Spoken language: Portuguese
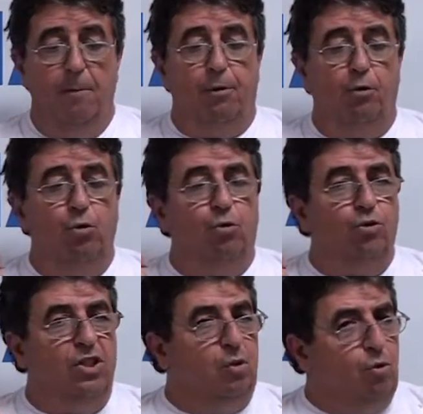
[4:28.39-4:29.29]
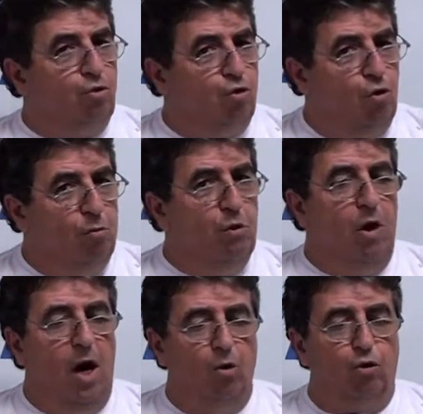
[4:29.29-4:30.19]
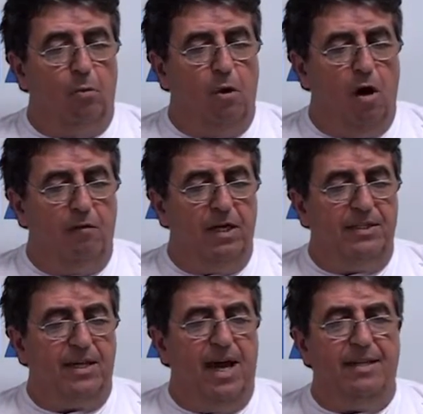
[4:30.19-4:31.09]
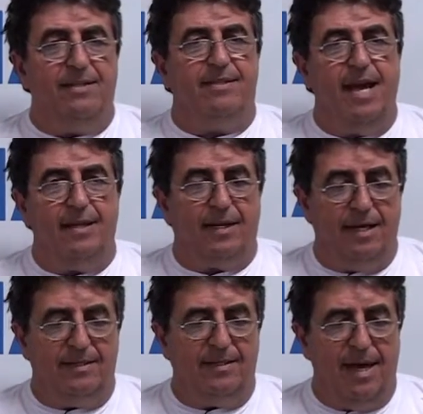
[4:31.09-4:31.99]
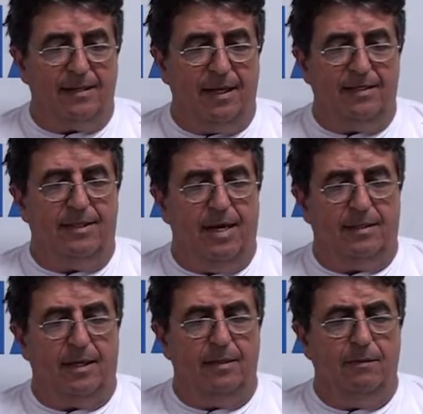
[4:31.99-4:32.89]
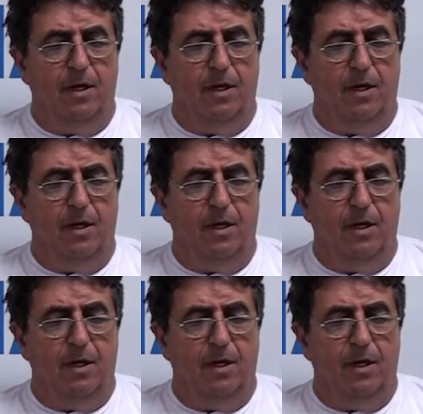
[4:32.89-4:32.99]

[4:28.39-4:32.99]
produtos de consumo, automóveis, etc, etc, etc.